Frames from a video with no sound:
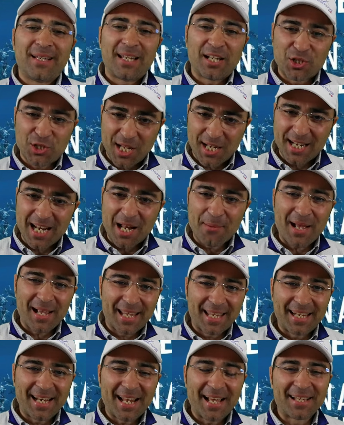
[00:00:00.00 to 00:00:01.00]
lasciare la
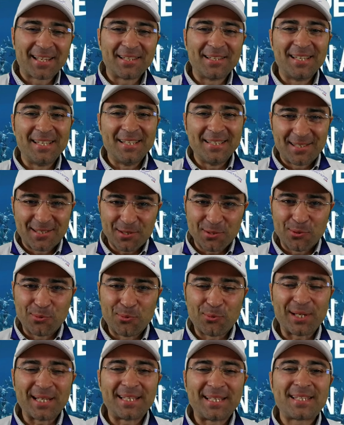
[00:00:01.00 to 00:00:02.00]
macchina anche in
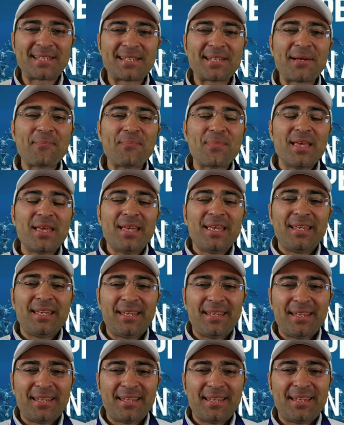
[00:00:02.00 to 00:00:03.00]
sicurezza
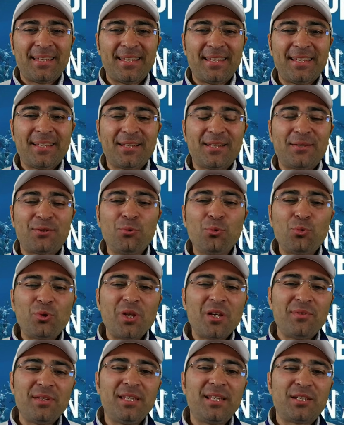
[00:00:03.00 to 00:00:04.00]
e
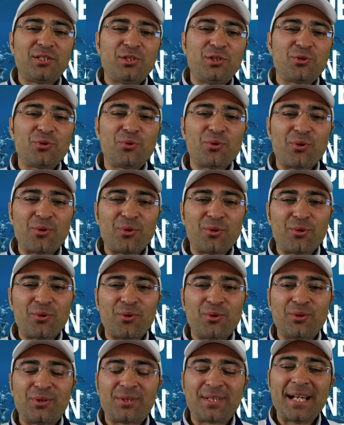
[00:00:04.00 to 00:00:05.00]
tuttavia ci
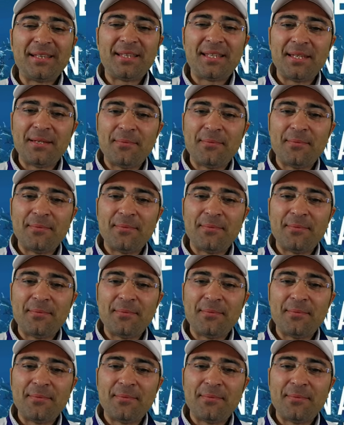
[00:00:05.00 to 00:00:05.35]
sono tanti